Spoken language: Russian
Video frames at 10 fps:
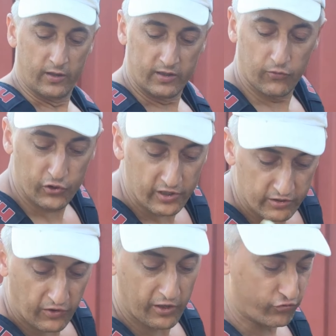Его
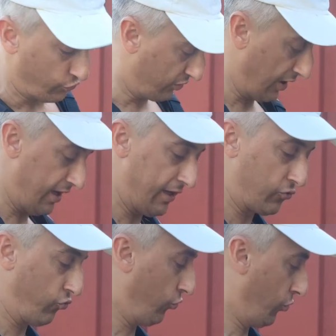надеваешь туда,
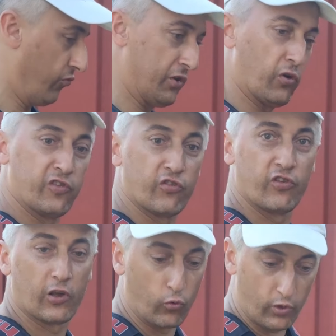эту штуку выносишь
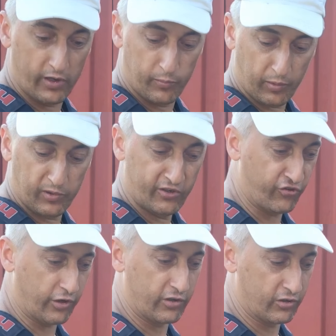на руль
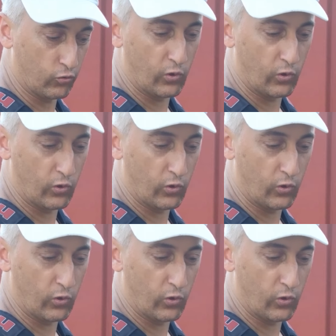поближе к